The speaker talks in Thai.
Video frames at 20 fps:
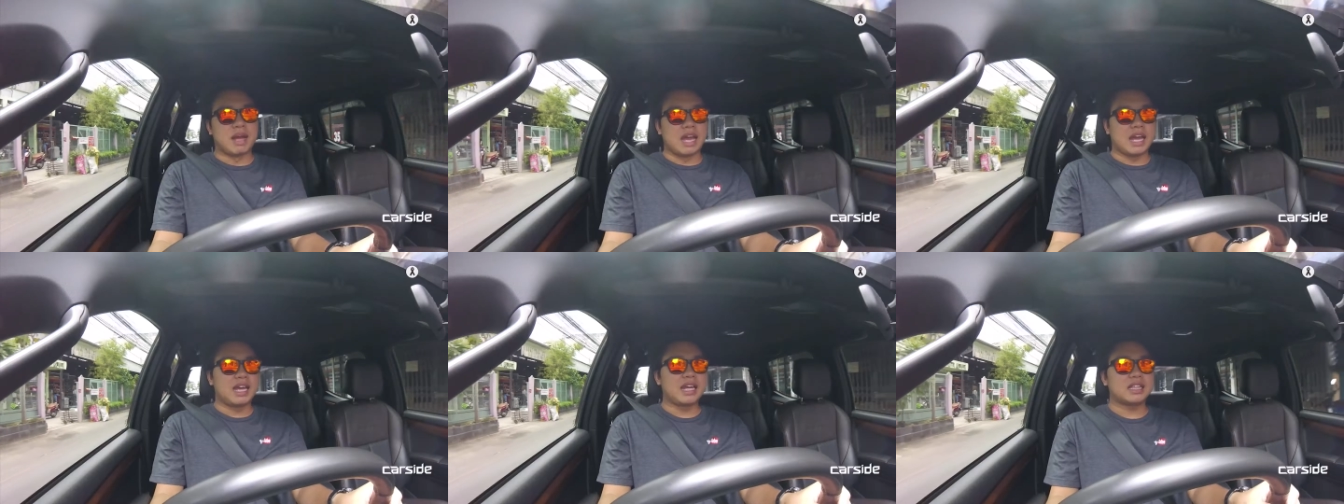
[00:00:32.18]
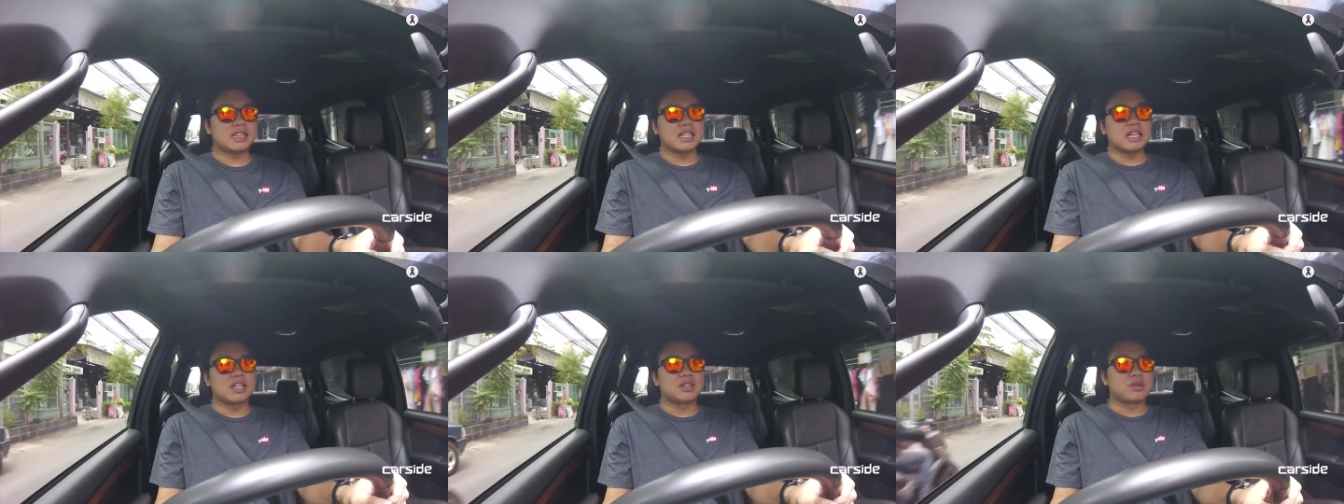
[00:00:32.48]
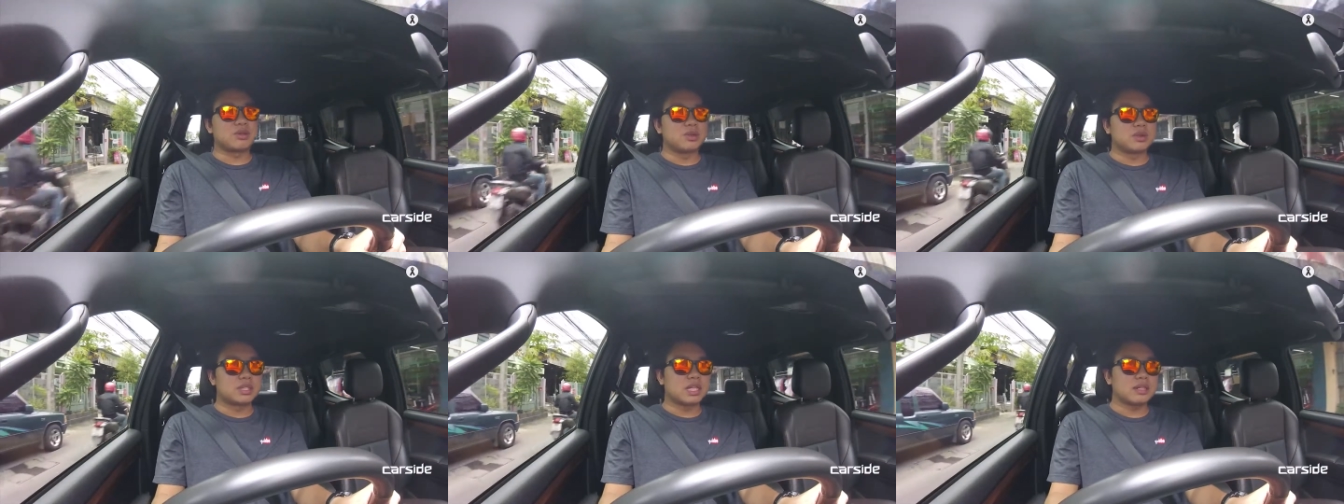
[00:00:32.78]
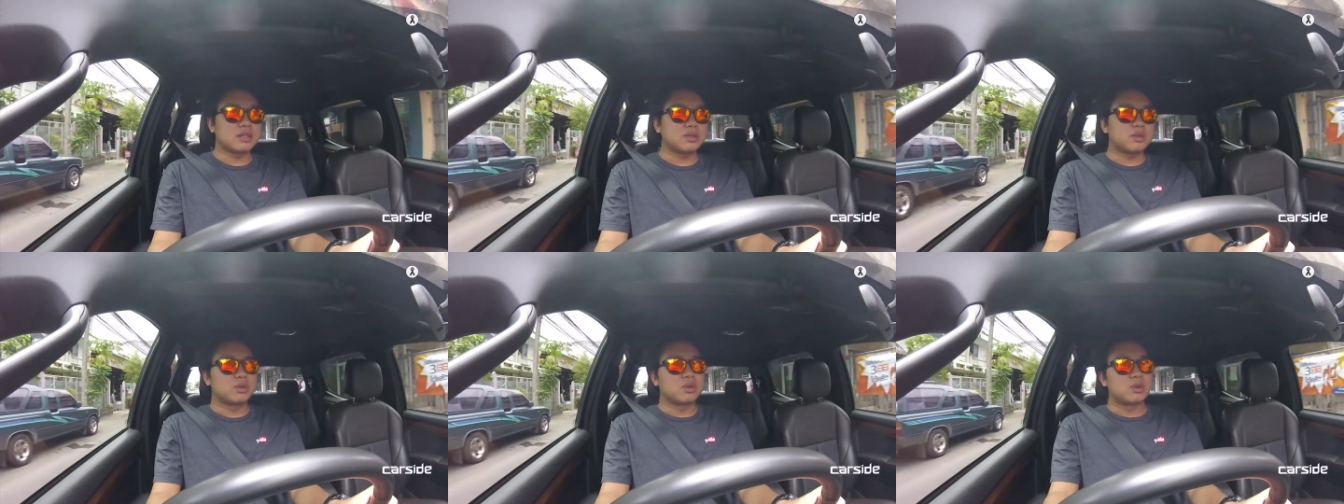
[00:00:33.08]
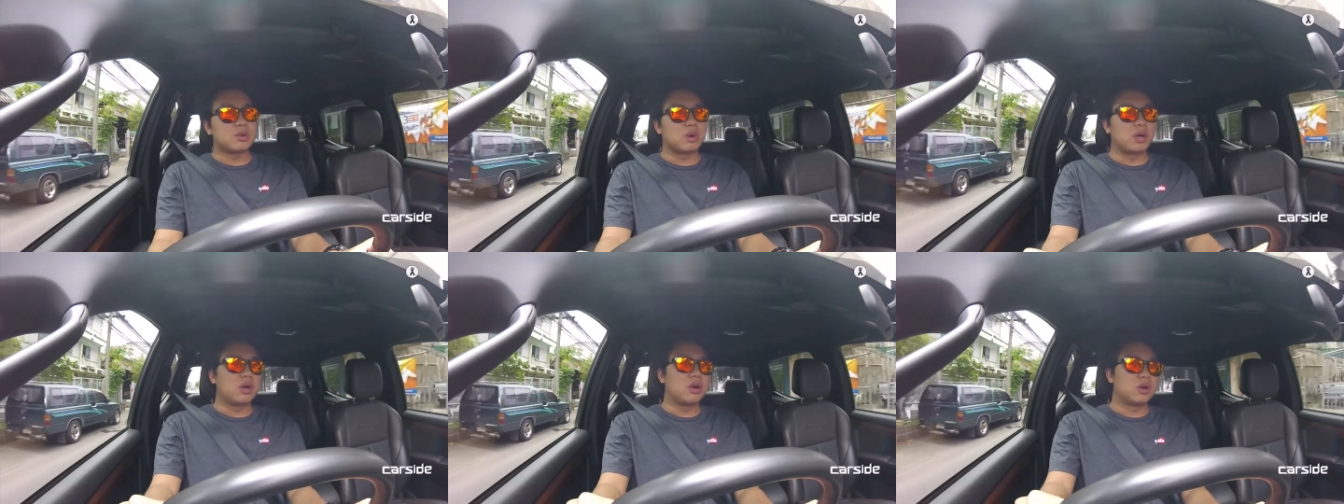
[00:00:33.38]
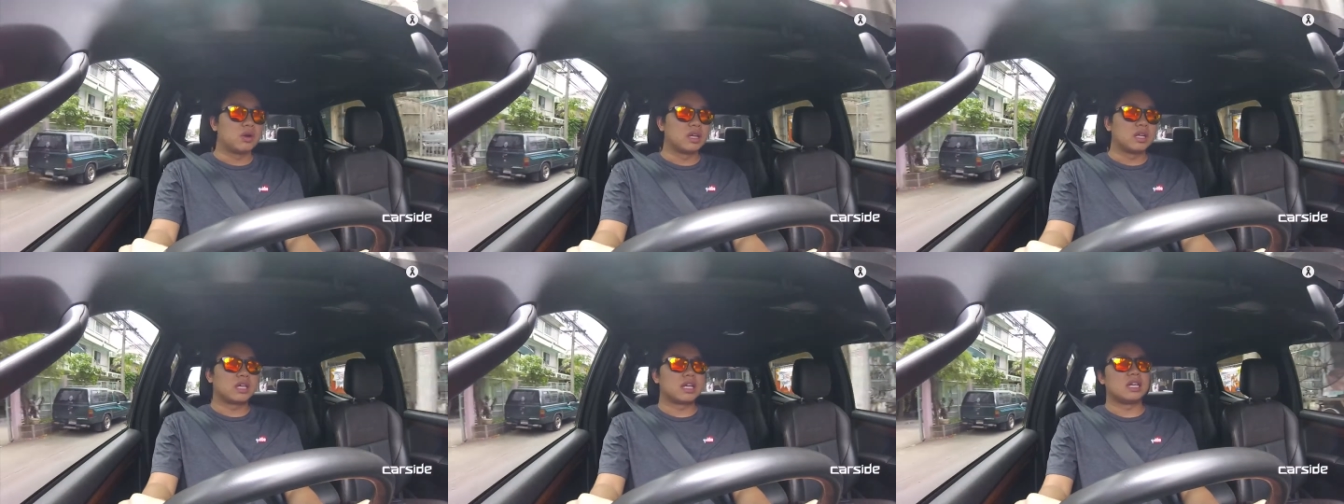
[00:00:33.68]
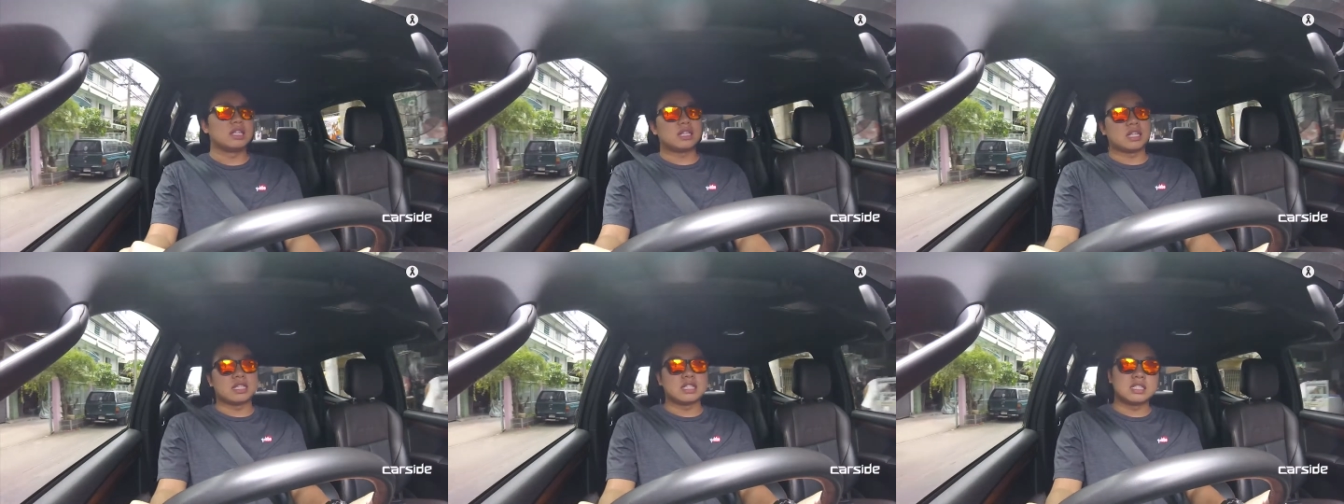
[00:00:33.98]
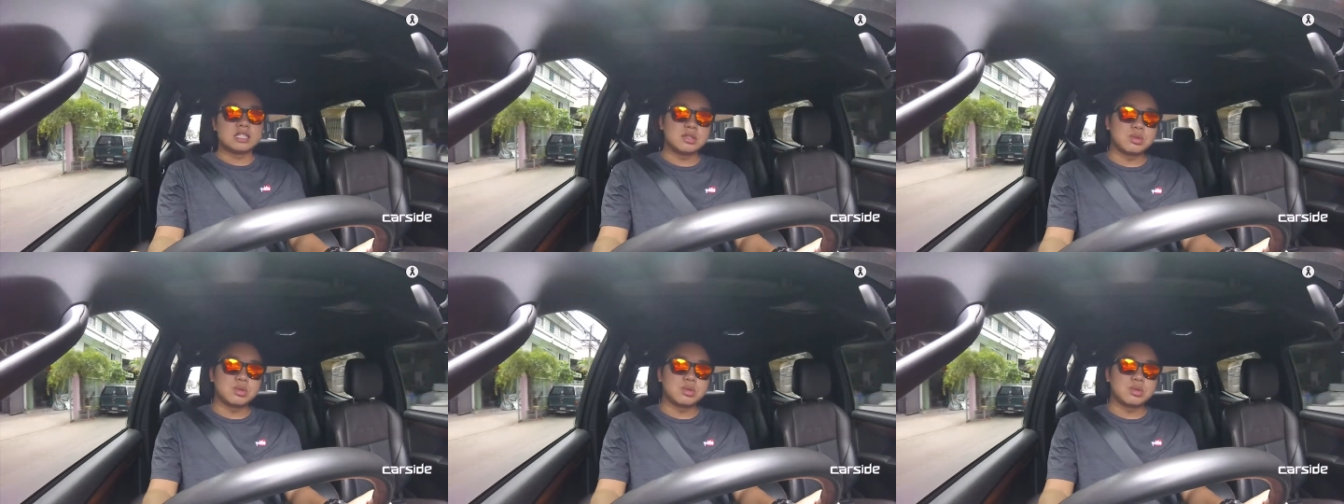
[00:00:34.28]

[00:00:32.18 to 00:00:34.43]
ม เตือนกูซะกูกลัวหลงเลยเกินแต่จ